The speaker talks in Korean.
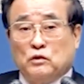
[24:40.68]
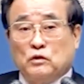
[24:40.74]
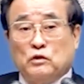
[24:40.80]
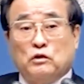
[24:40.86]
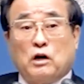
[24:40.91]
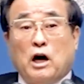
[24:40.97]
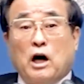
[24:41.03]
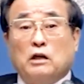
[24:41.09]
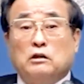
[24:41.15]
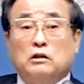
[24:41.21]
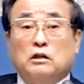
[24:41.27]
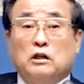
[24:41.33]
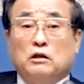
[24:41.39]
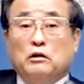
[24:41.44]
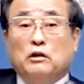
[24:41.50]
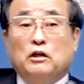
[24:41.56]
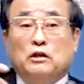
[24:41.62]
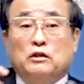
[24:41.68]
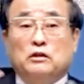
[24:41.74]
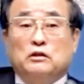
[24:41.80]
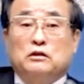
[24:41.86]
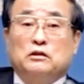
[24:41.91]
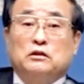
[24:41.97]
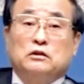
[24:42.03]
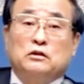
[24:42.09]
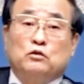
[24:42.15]
근데 아들이
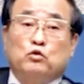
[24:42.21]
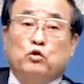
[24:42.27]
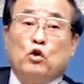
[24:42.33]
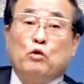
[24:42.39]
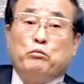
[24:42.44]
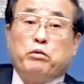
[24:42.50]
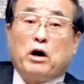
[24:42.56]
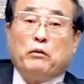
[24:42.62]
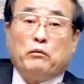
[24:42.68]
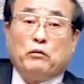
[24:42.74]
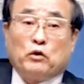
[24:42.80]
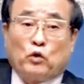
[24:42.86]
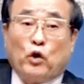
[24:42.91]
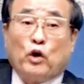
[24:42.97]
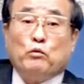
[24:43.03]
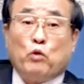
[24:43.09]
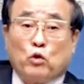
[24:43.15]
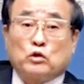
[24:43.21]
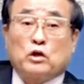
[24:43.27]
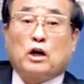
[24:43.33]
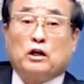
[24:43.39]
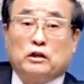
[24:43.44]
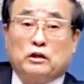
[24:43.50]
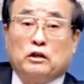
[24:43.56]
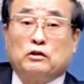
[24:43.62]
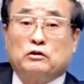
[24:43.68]
구원파 교회
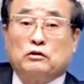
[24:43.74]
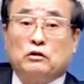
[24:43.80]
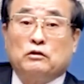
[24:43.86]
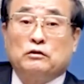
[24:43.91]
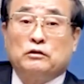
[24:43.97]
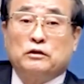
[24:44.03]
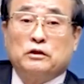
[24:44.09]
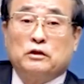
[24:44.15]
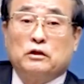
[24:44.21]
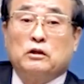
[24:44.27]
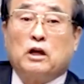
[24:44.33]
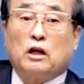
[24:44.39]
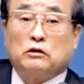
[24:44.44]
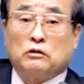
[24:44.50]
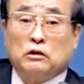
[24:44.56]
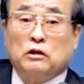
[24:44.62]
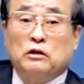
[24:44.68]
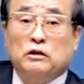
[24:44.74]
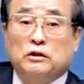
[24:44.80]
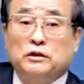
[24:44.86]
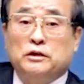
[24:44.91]
목사가 됐어. 큰아들이.